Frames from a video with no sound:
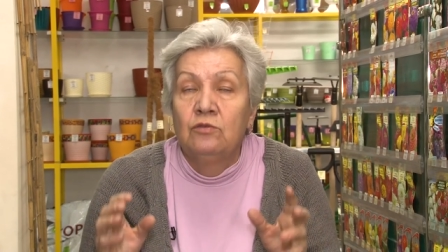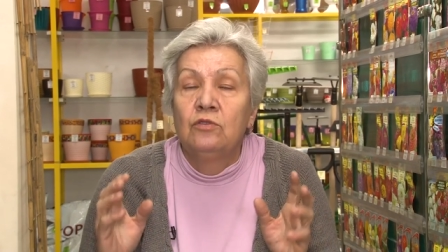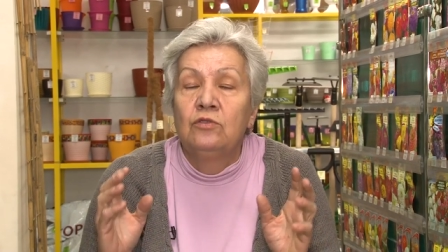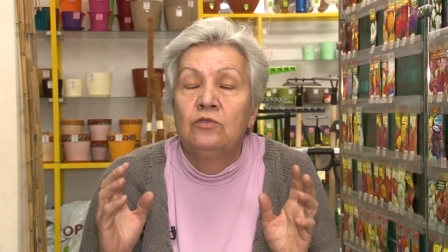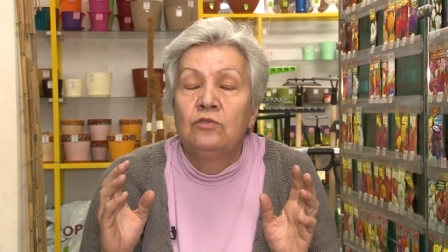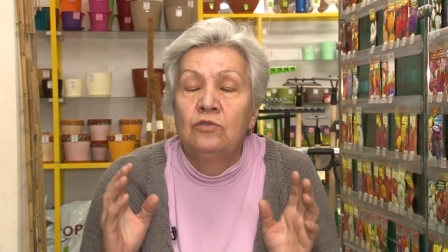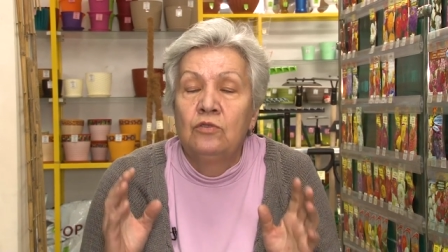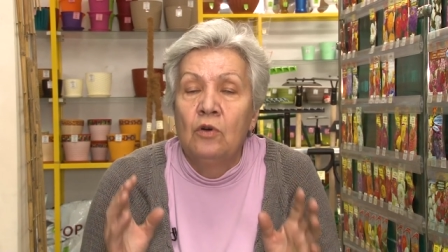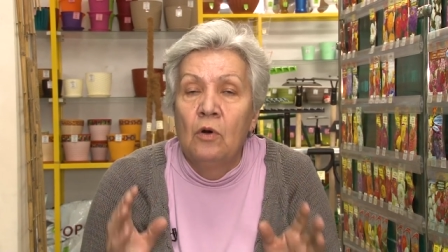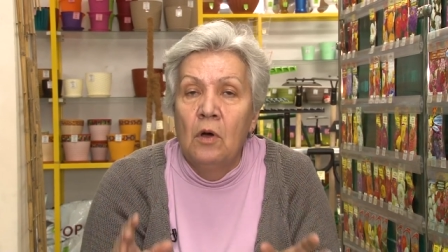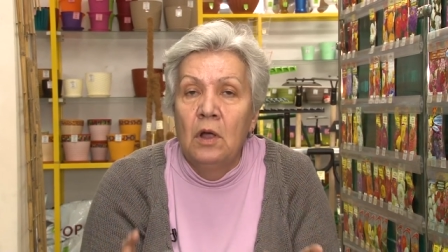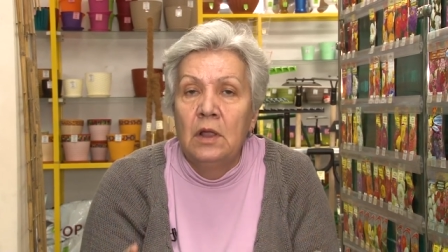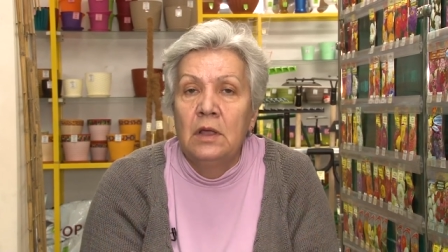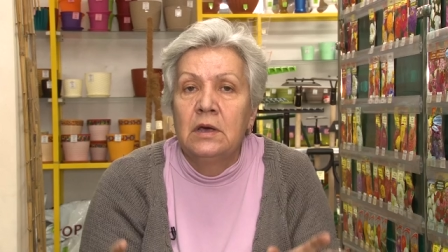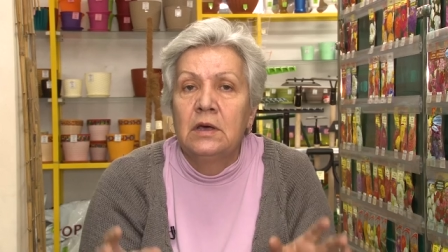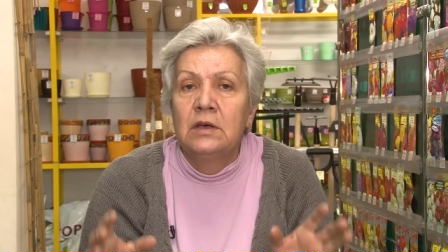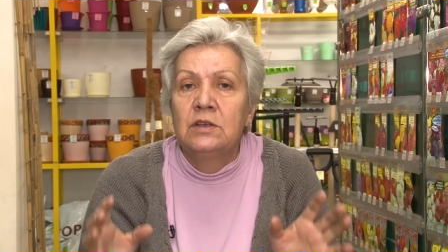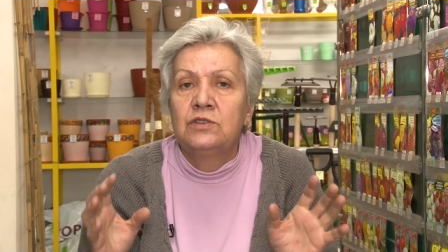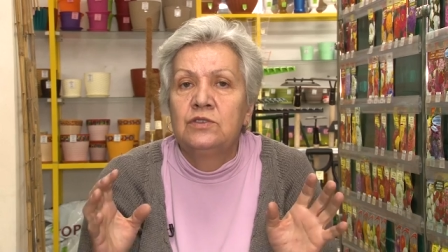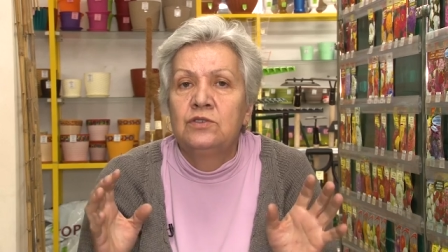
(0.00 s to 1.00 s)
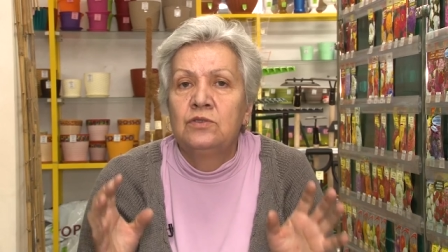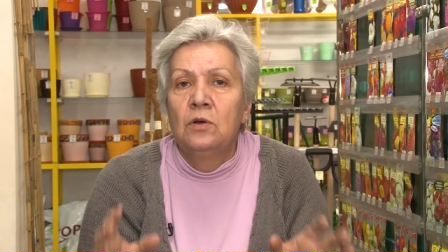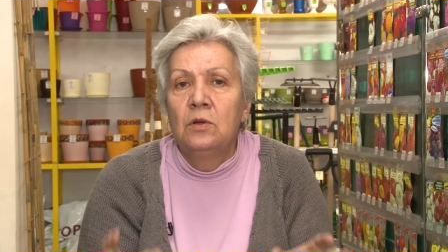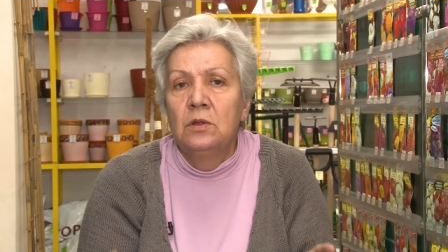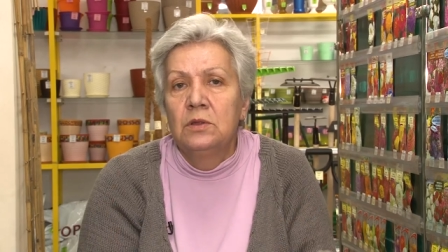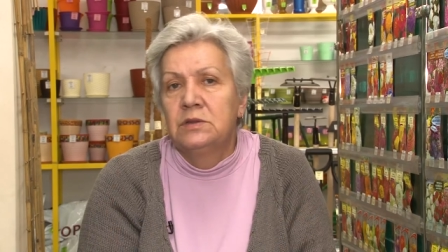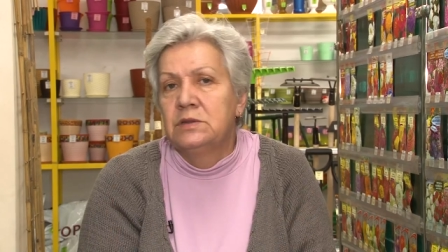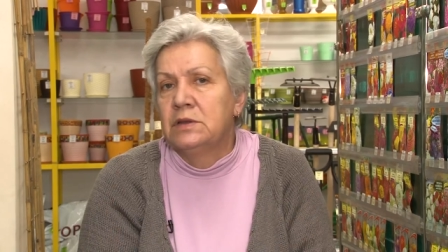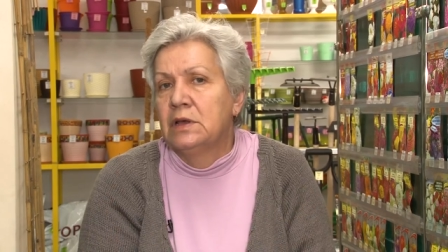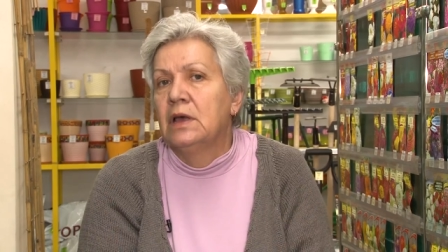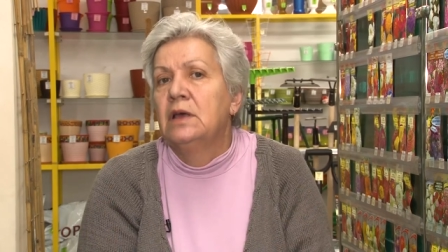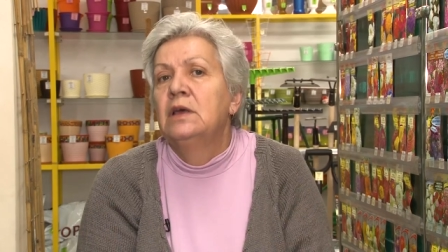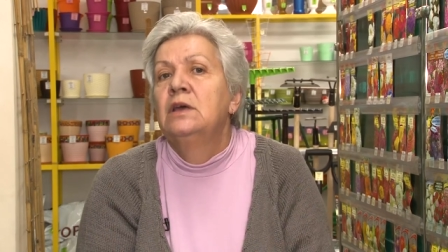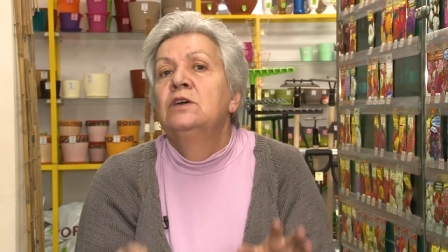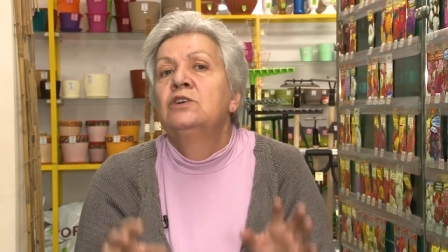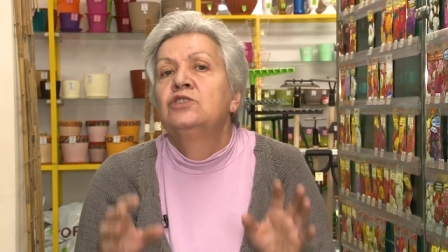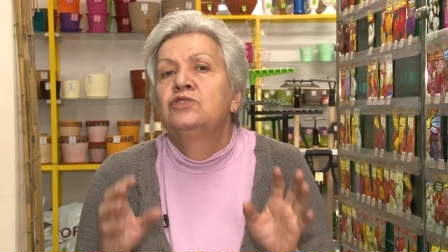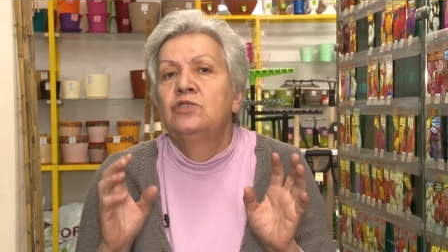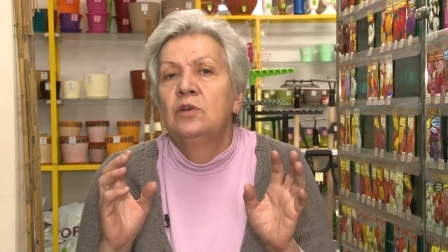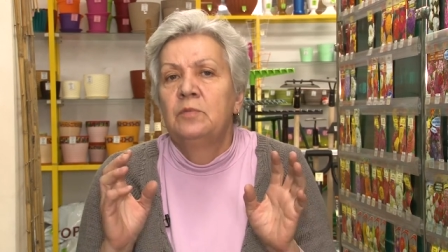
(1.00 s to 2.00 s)
то только солнце –
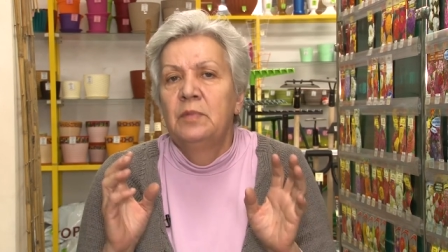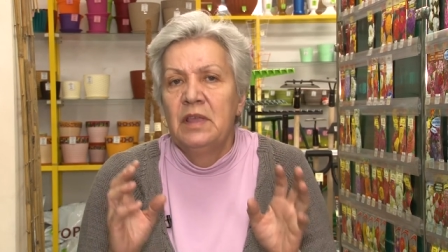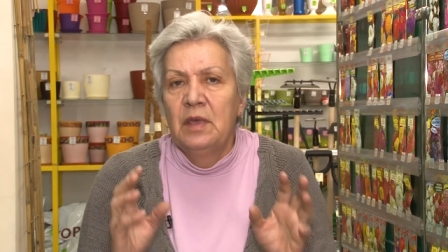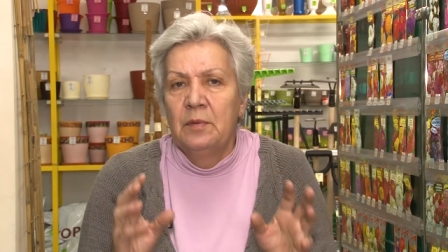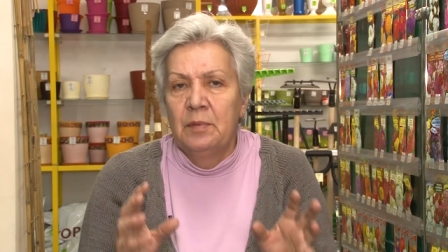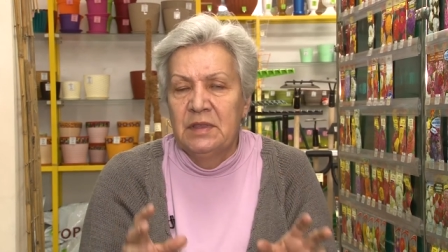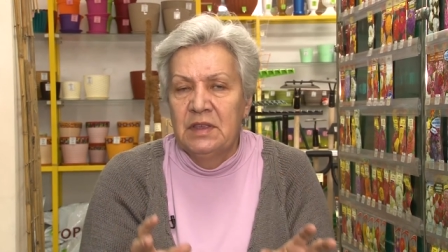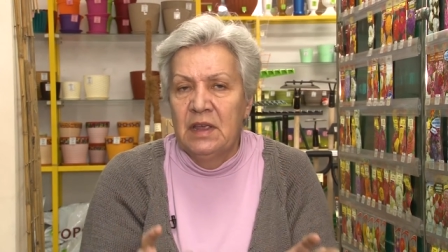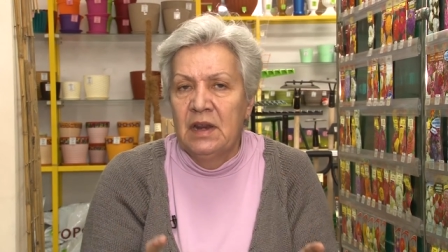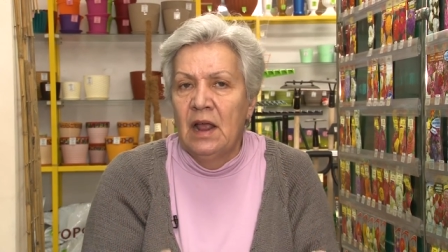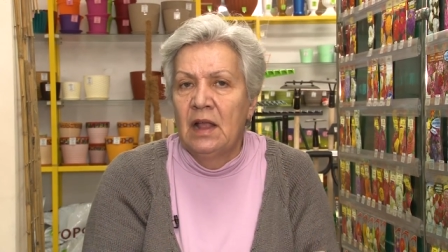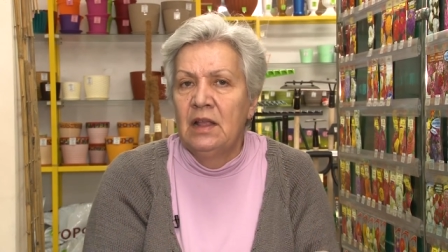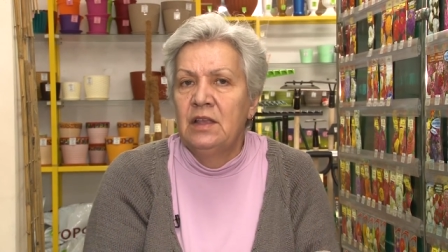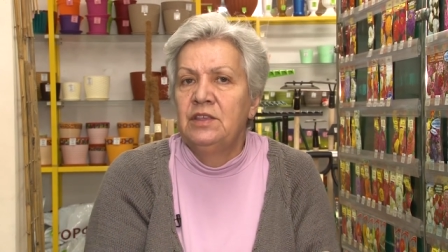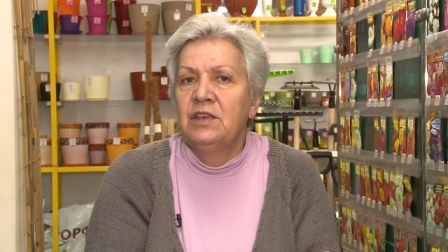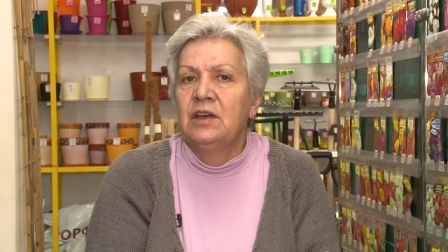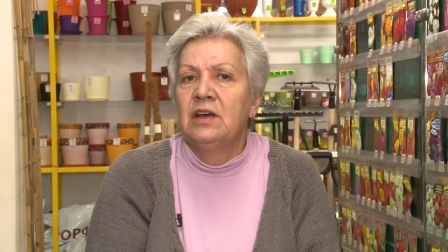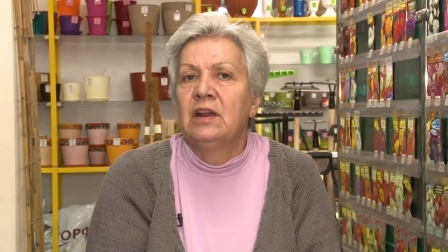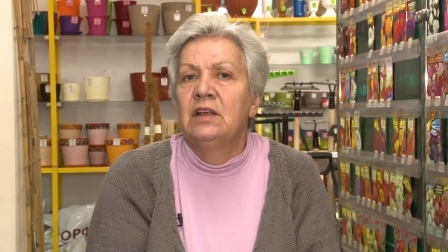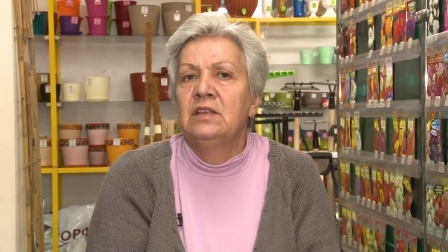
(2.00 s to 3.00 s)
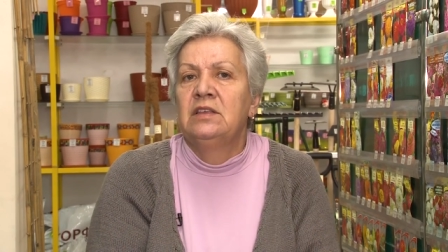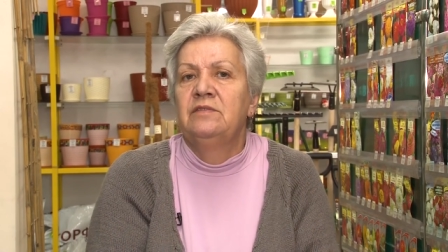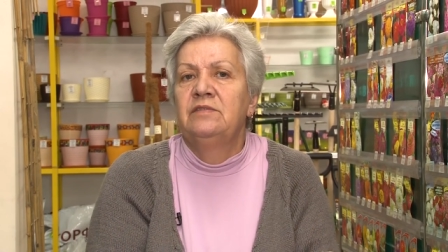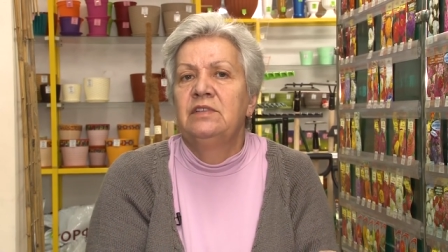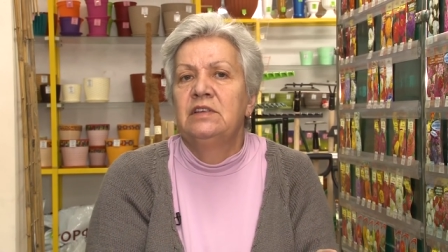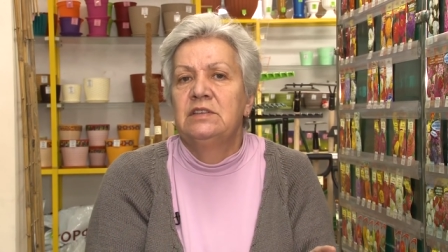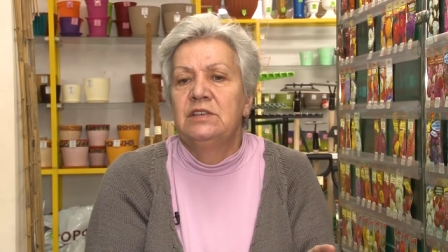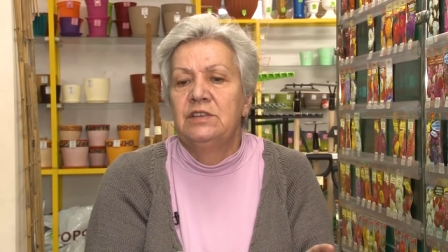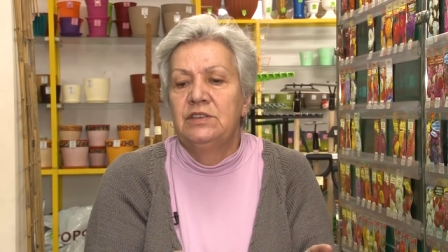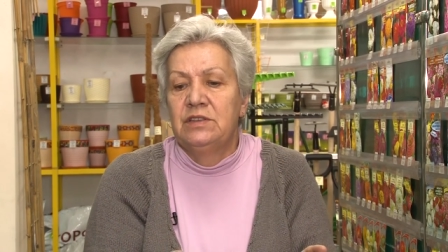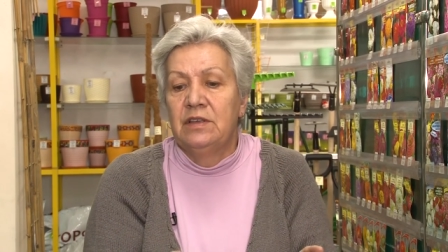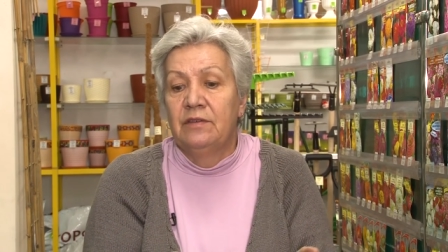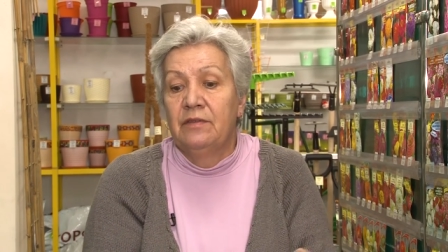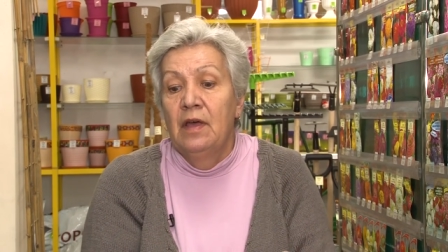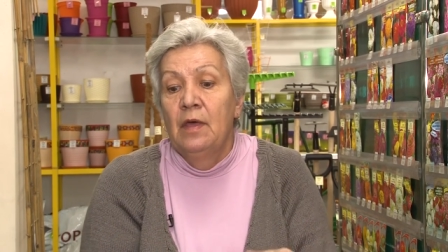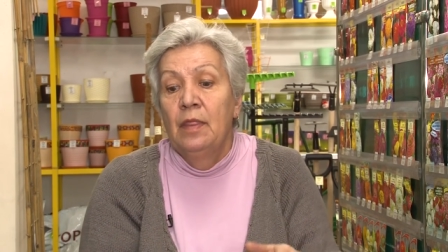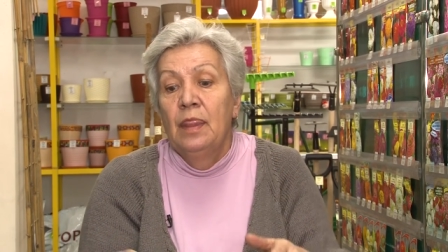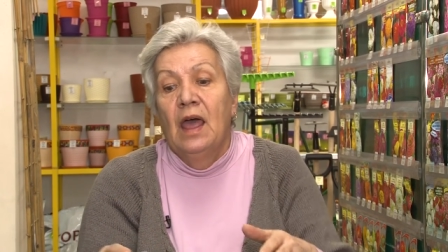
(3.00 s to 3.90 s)
чтобы не потеряли декоративность листьев.